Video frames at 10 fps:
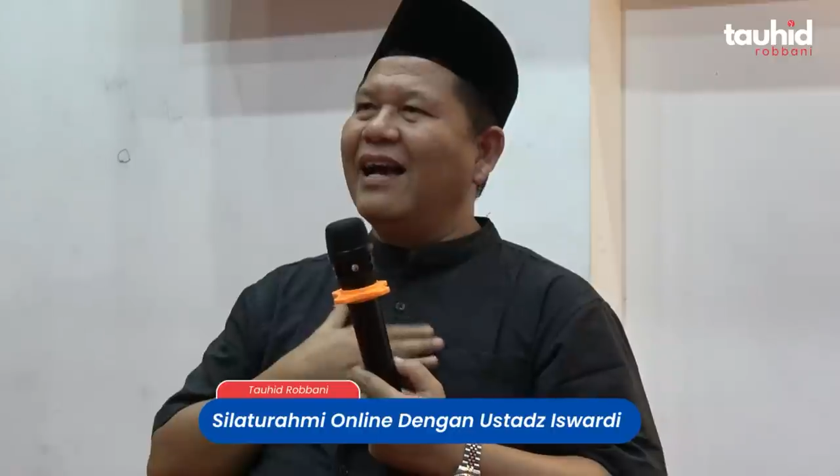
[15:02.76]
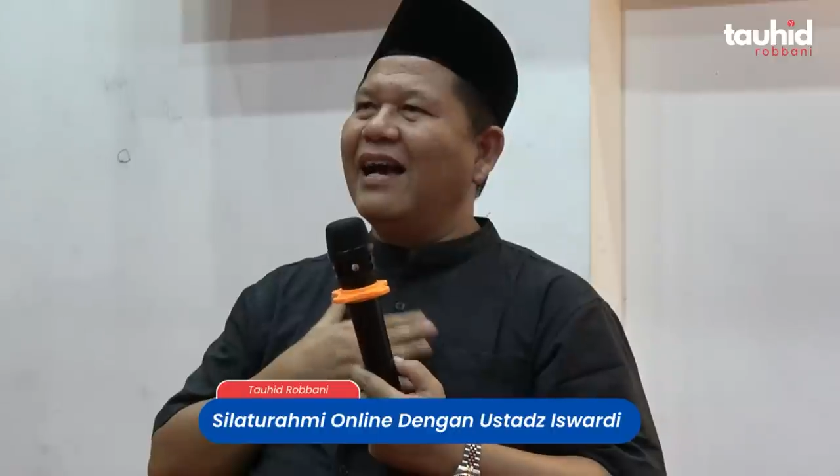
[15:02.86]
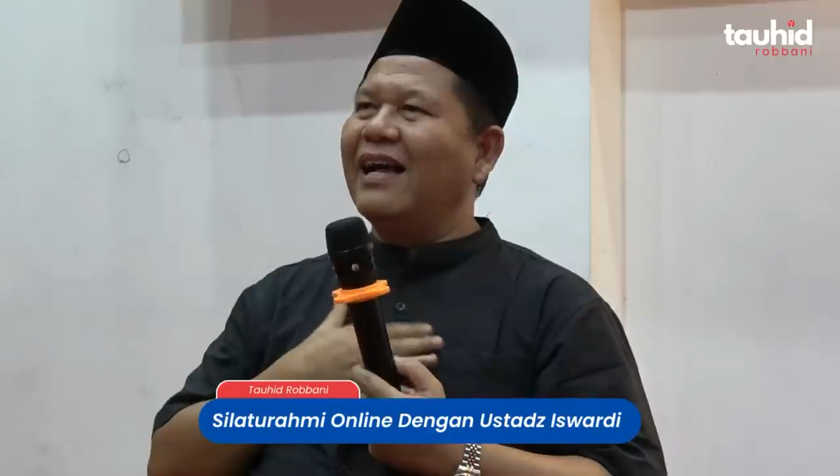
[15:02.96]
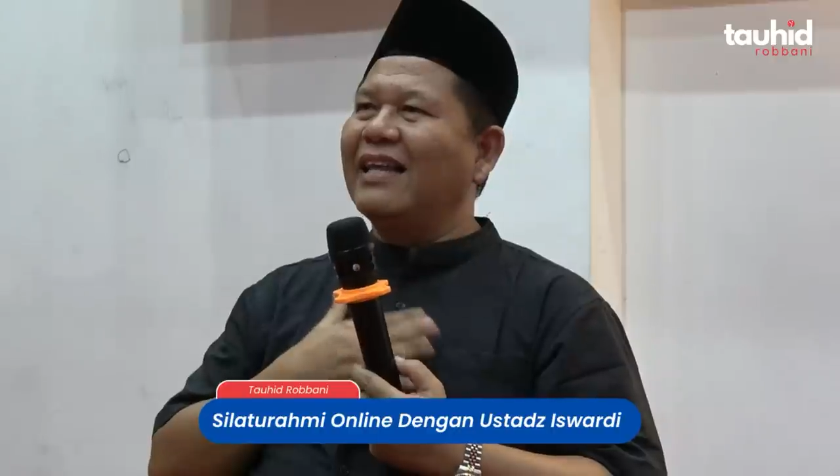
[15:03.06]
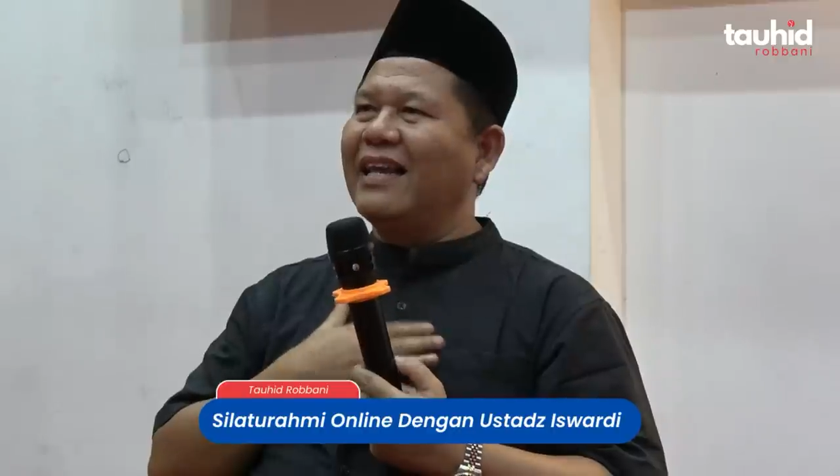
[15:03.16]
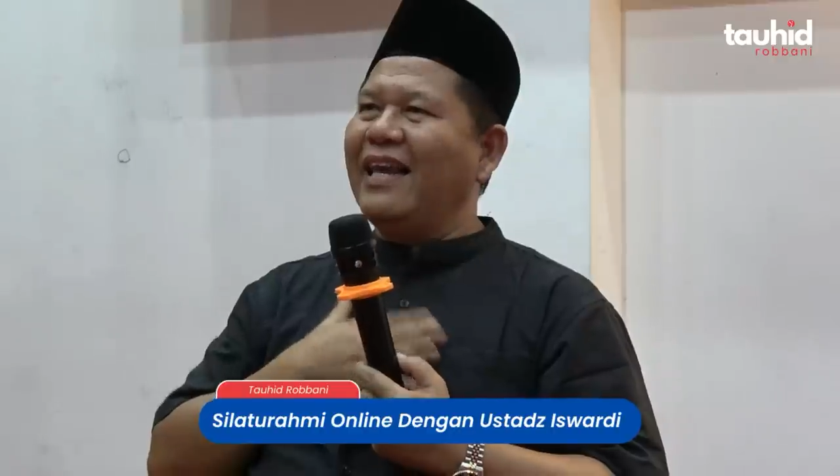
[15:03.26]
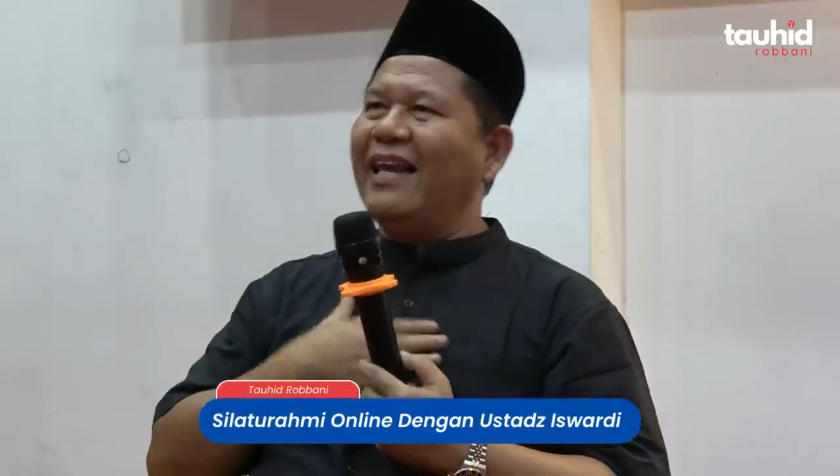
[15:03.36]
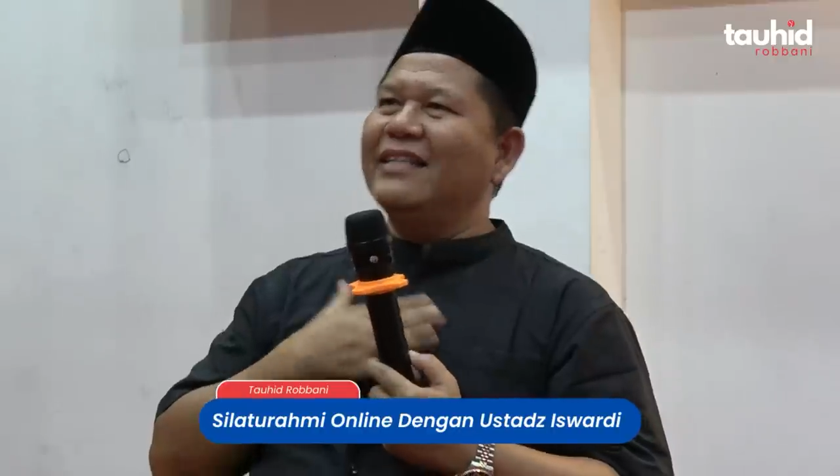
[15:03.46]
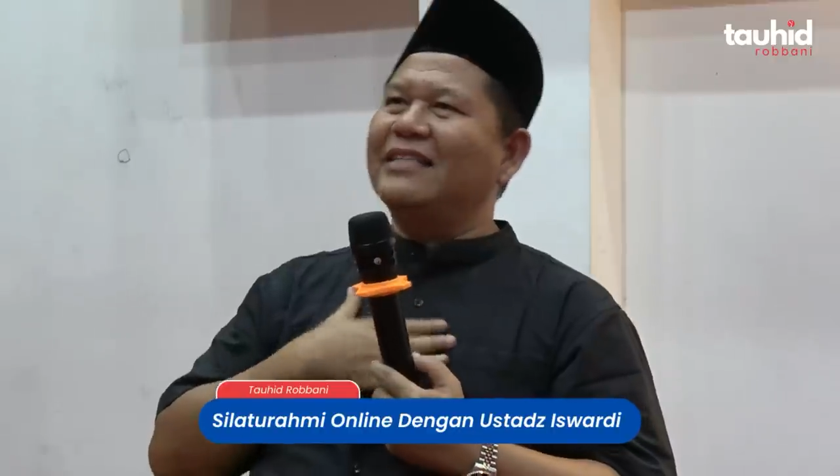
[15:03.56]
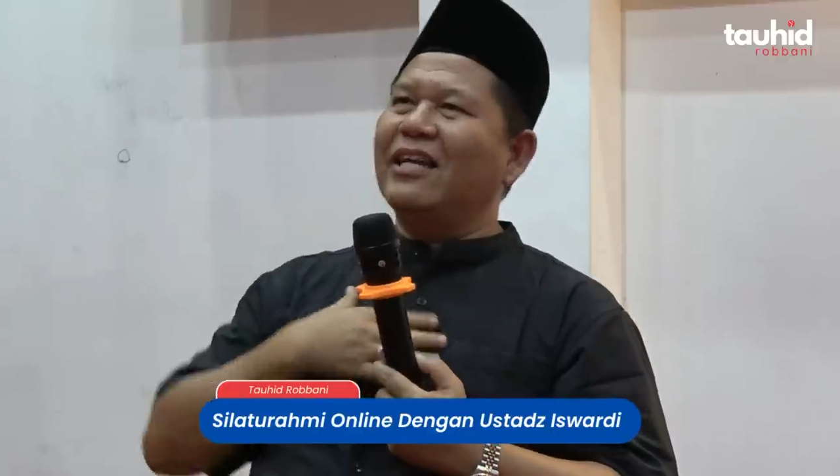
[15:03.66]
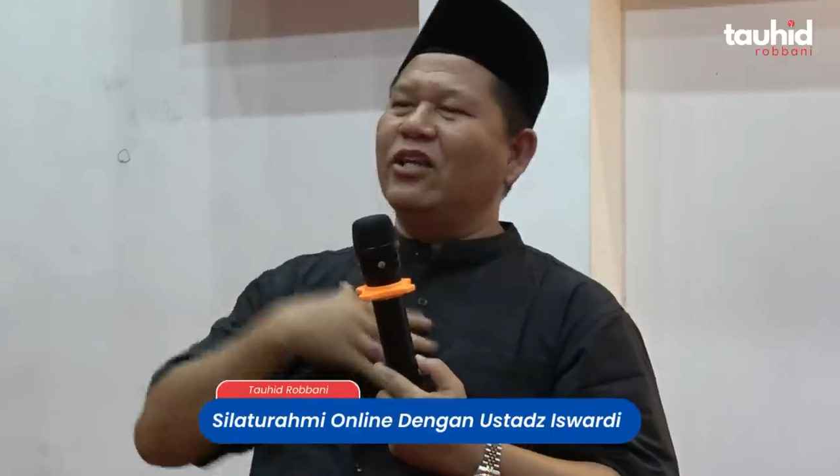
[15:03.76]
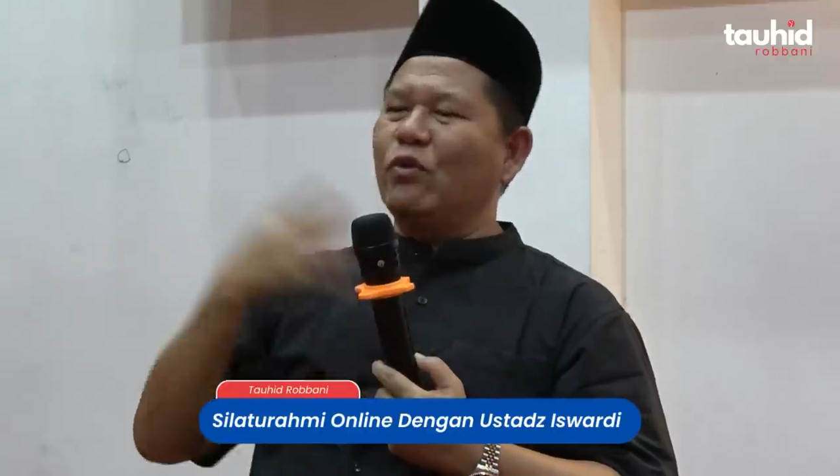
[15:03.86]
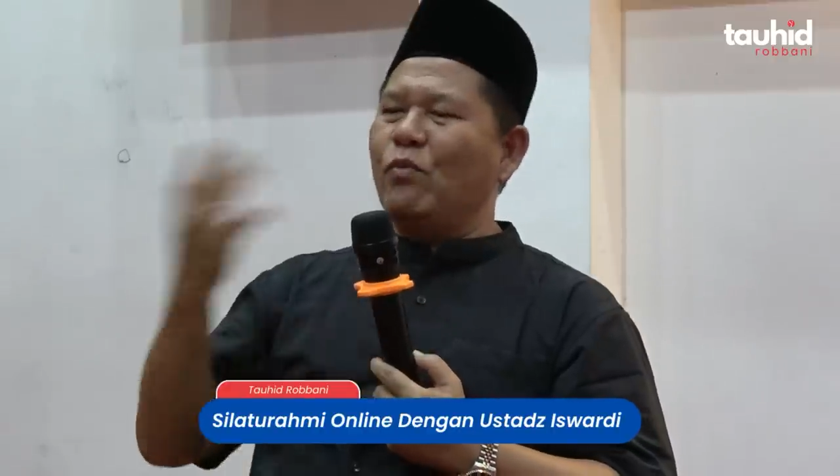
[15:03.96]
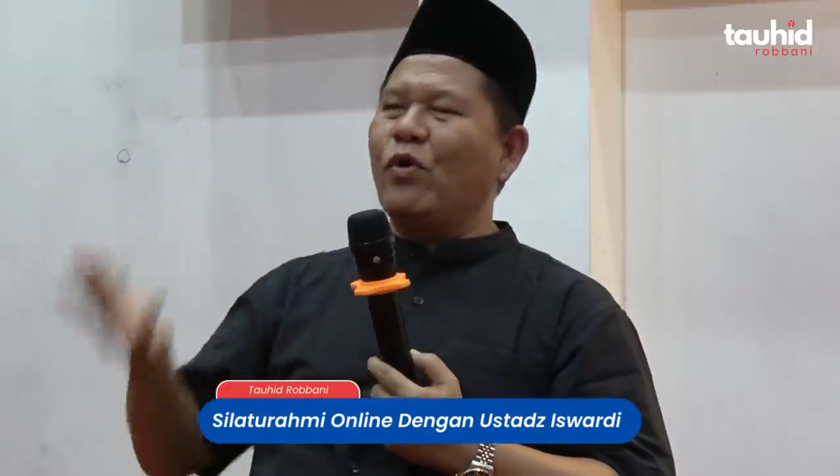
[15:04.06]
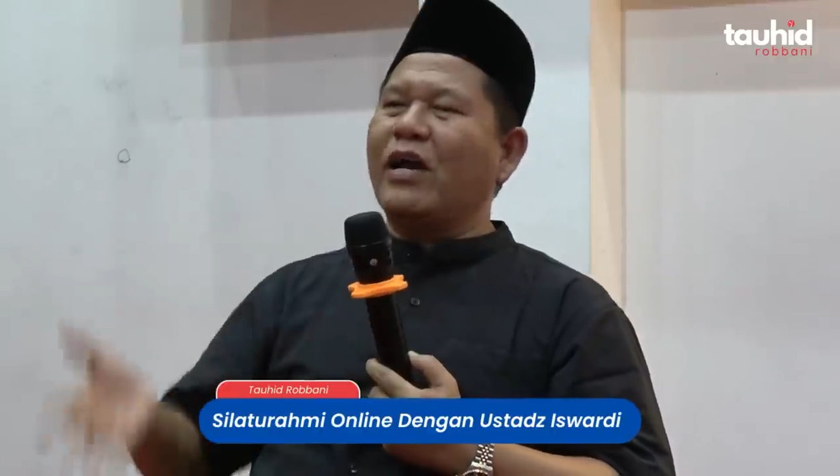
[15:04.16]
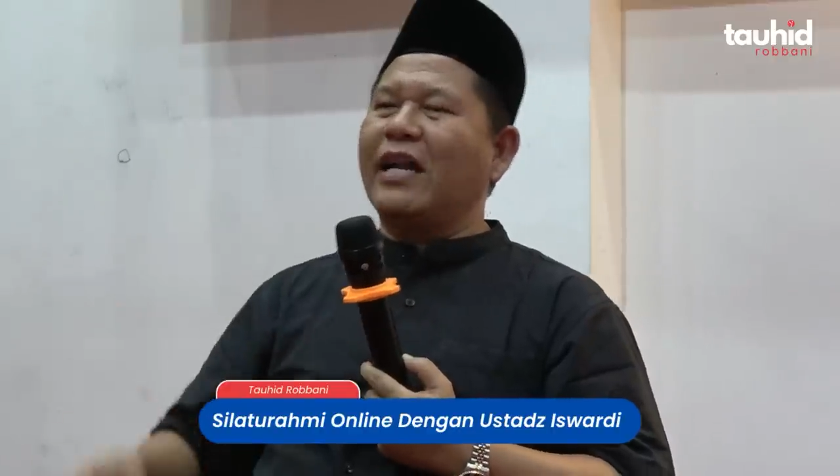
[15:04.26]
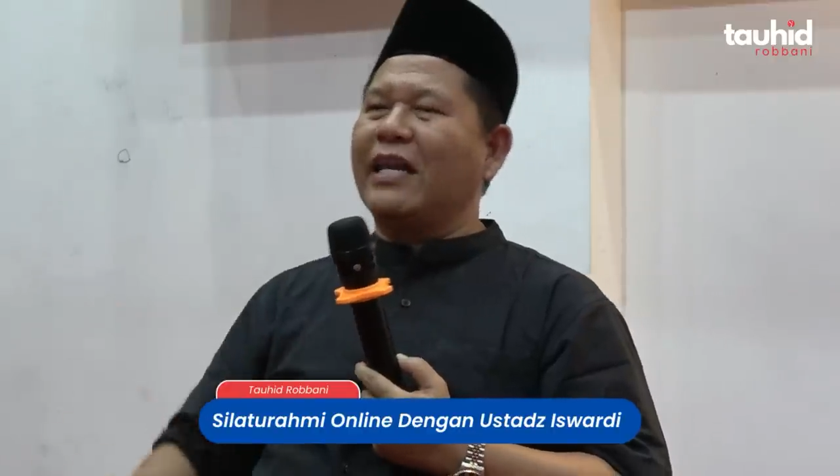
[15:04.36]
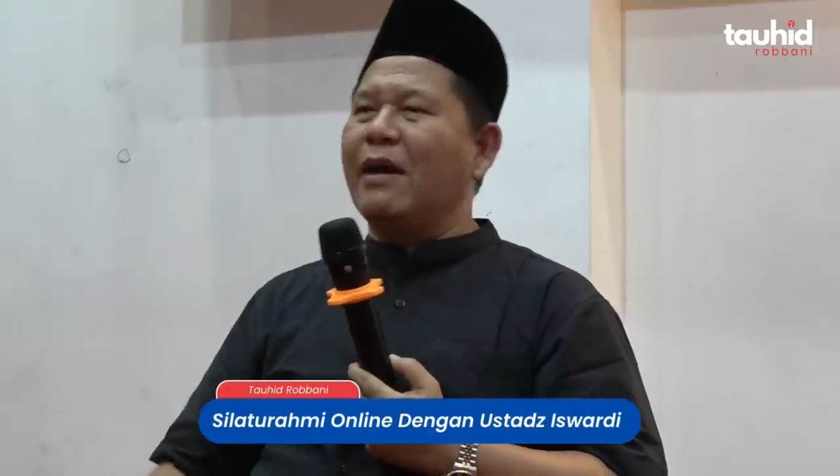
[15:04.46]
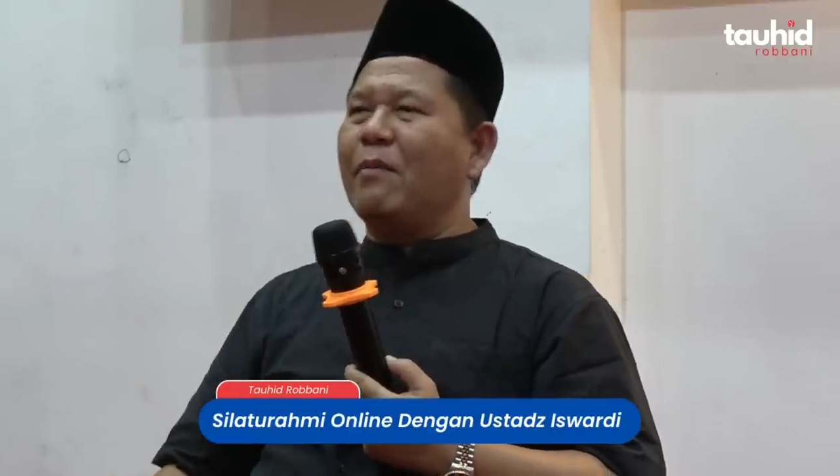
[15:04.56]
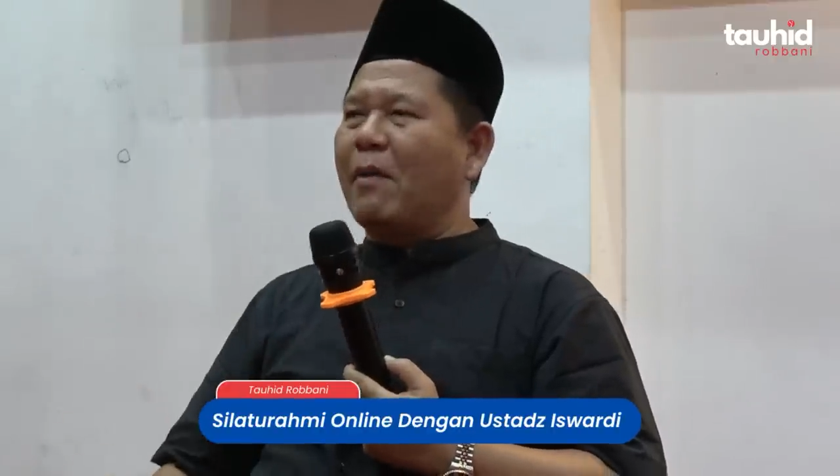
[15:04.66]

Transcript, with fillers: Nah, jadi insan itu bukannya